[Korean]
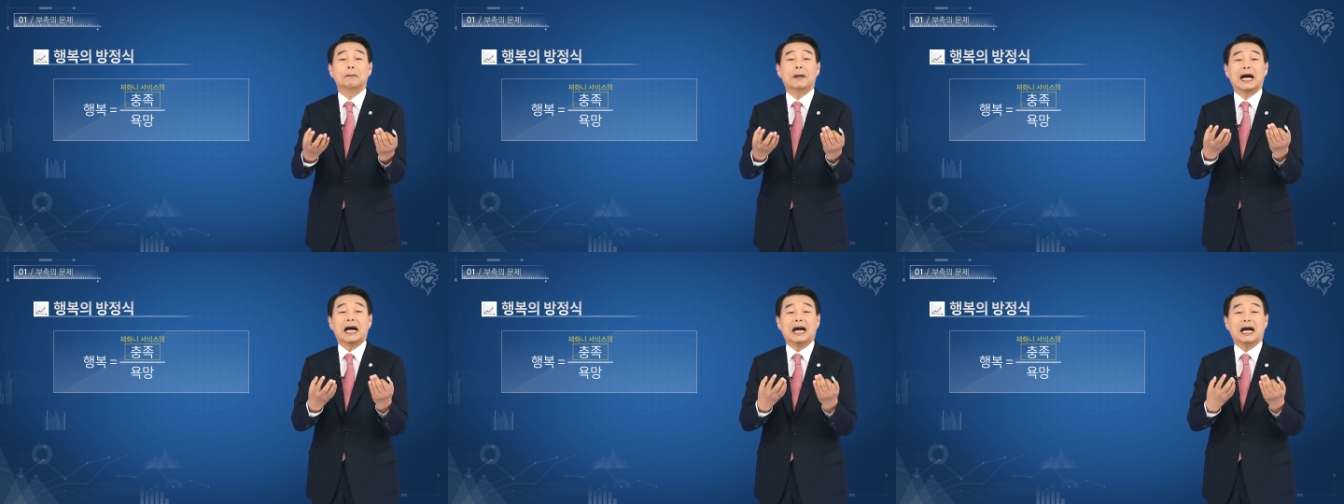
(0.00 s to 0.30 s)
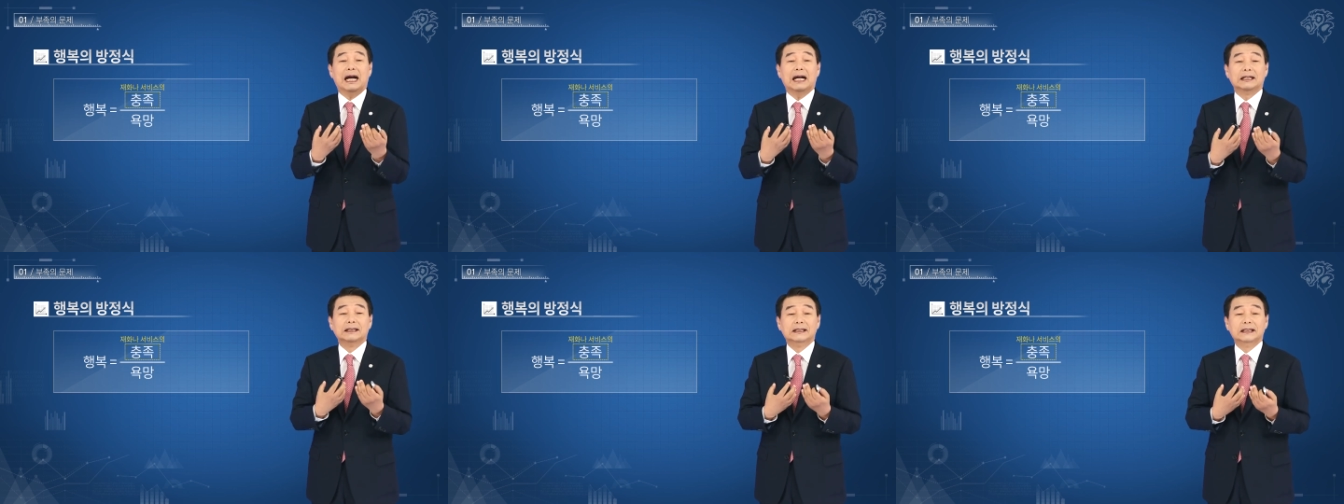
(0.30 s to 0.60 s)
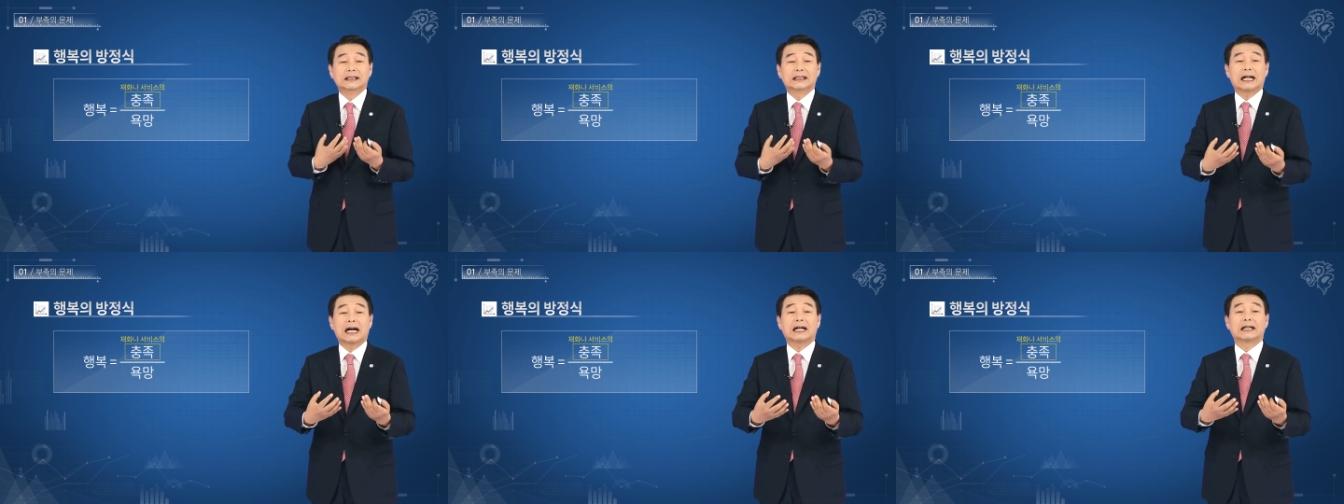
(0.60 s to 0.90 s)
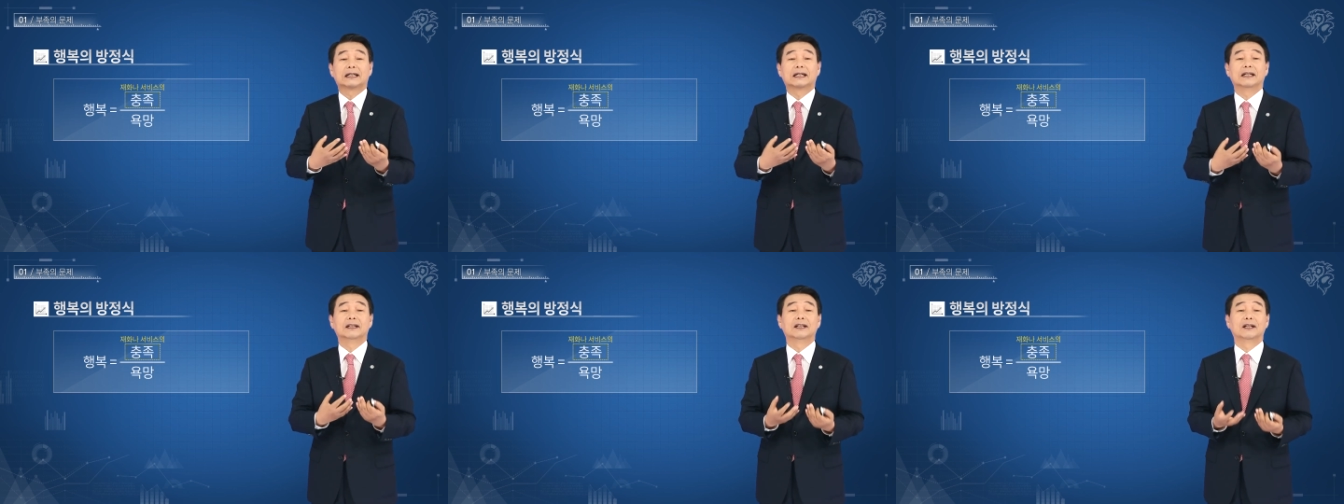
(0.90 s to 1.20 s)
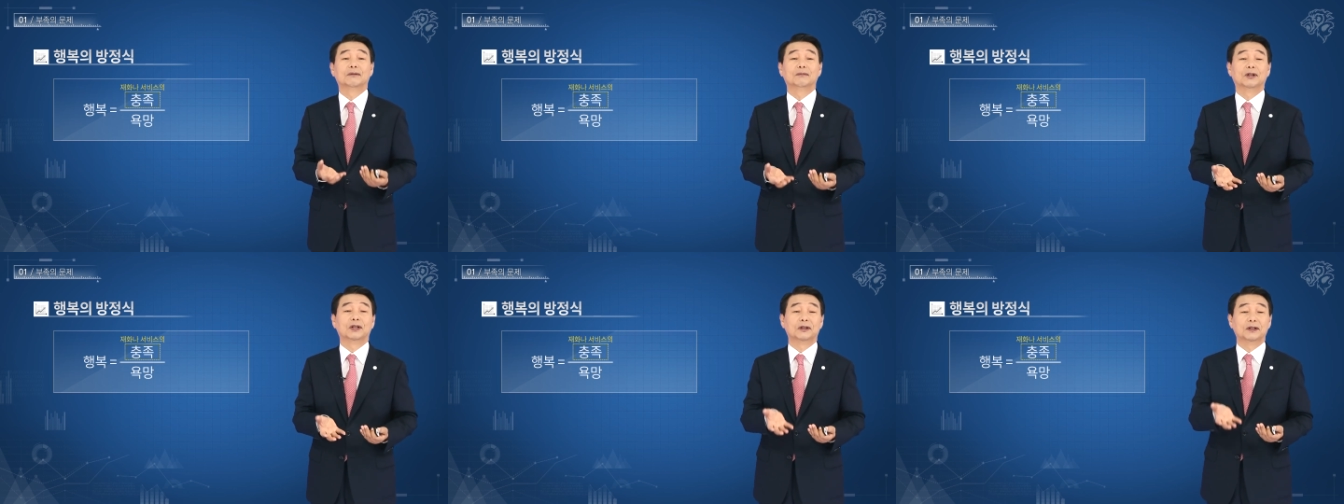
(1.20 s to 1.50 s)
많이 갖게
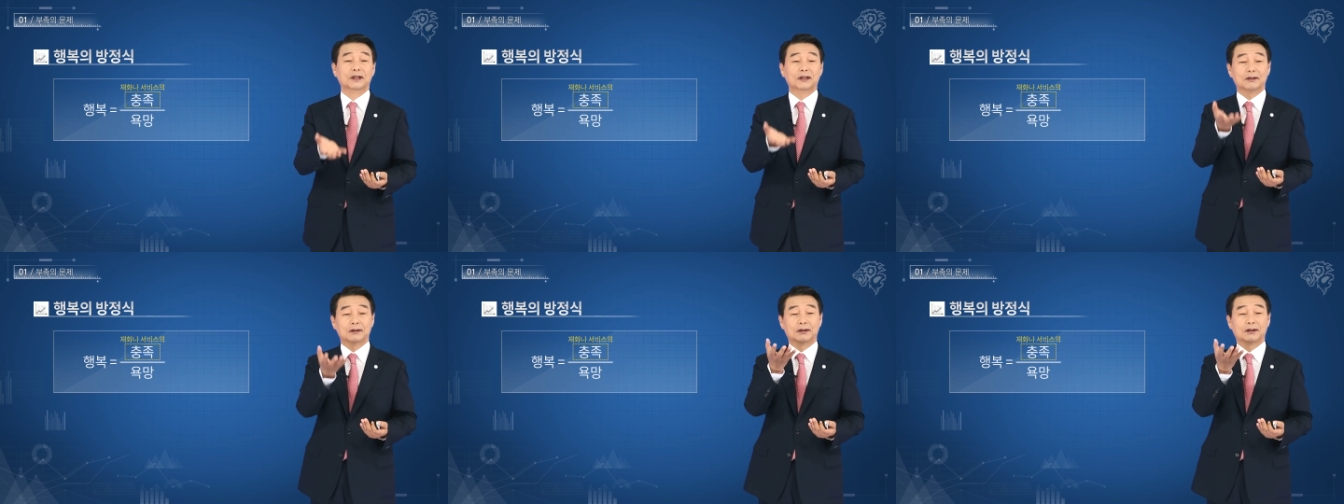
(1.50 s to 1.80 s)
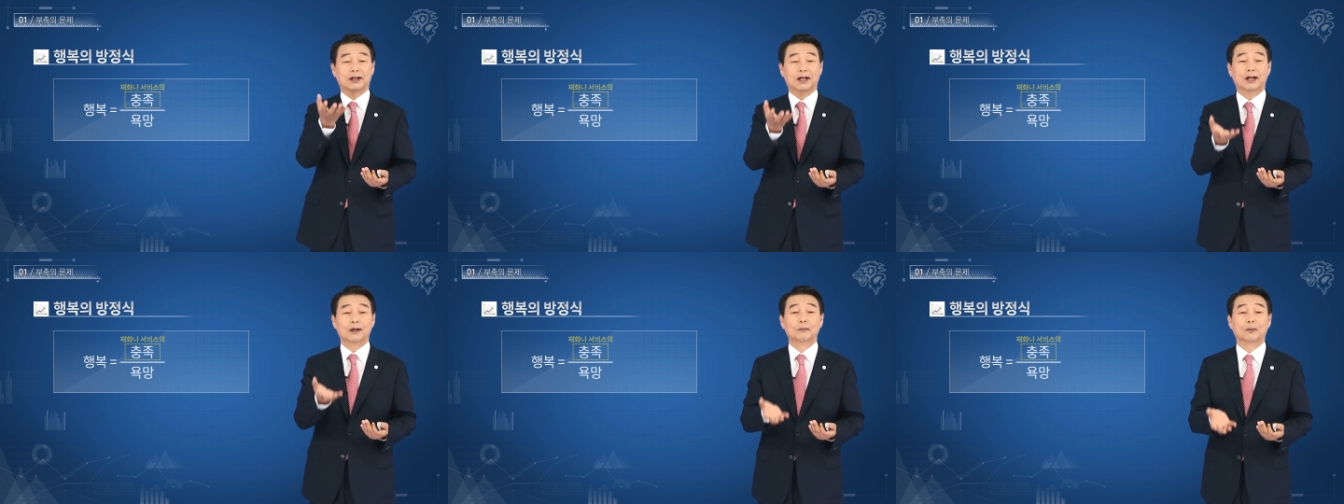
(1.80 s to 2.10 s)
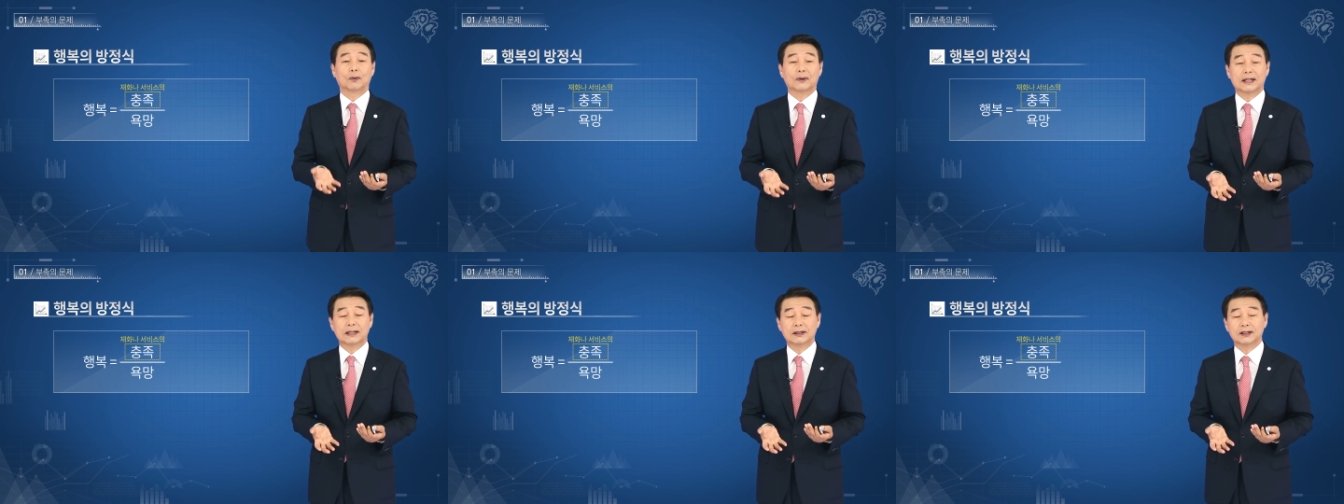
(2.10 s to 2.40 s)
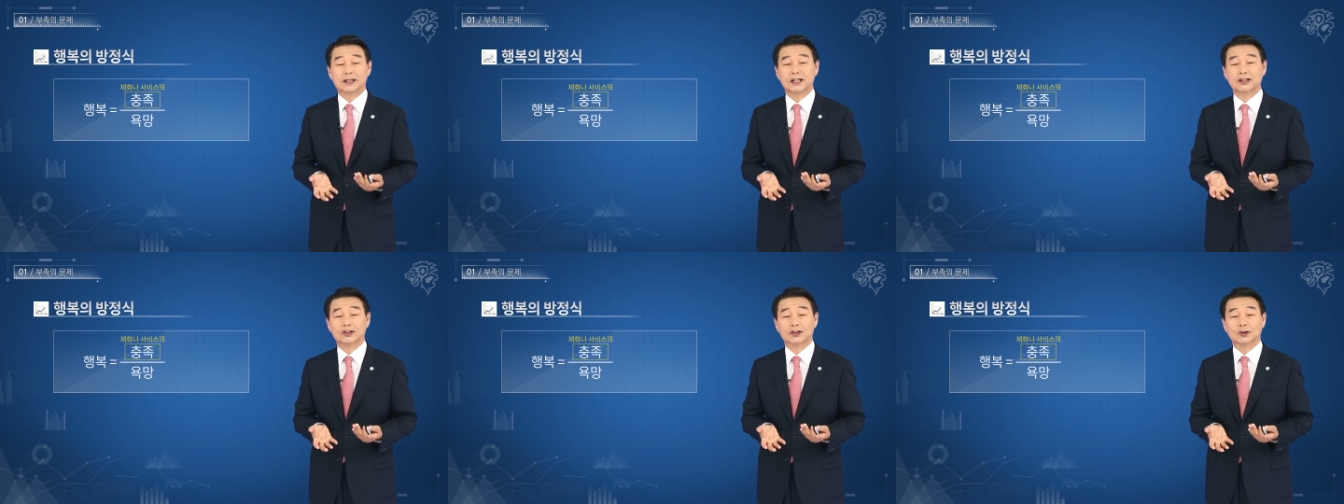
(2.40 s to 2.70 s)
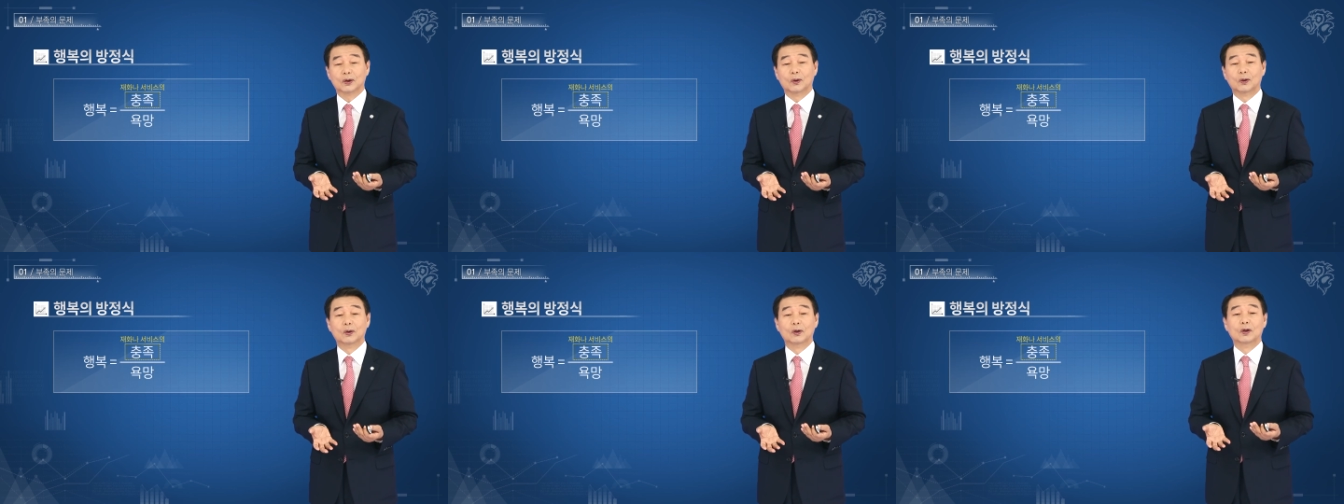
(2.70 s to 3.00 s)
되면
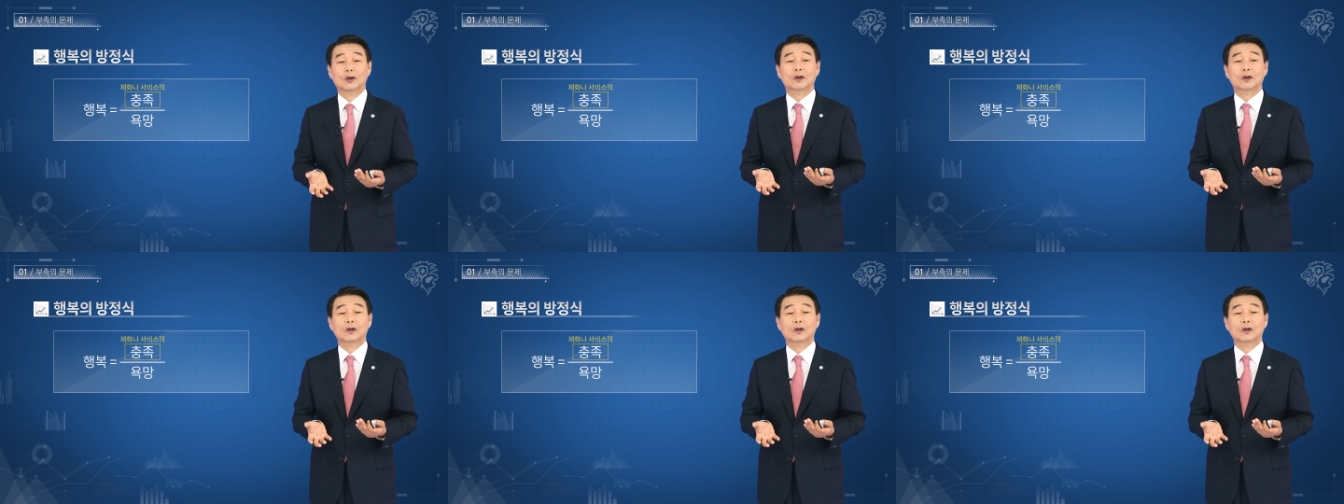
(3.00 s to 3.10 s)
행복해지겠죠.